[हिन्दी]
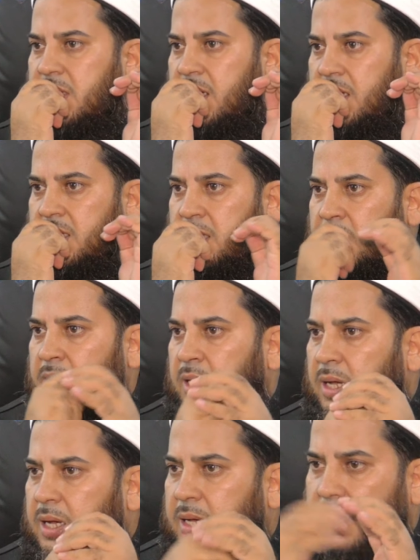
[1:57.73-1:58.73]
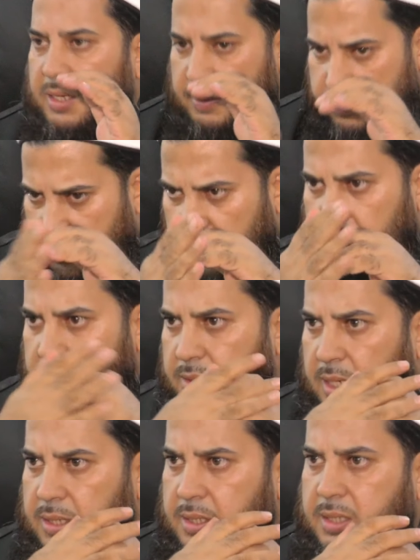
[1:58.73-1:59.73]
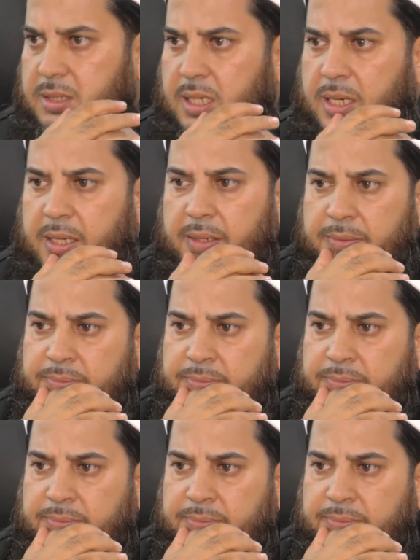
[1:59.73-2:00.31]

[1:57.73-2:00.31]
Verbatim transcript: सात अगर ये बंद कर दिए जाए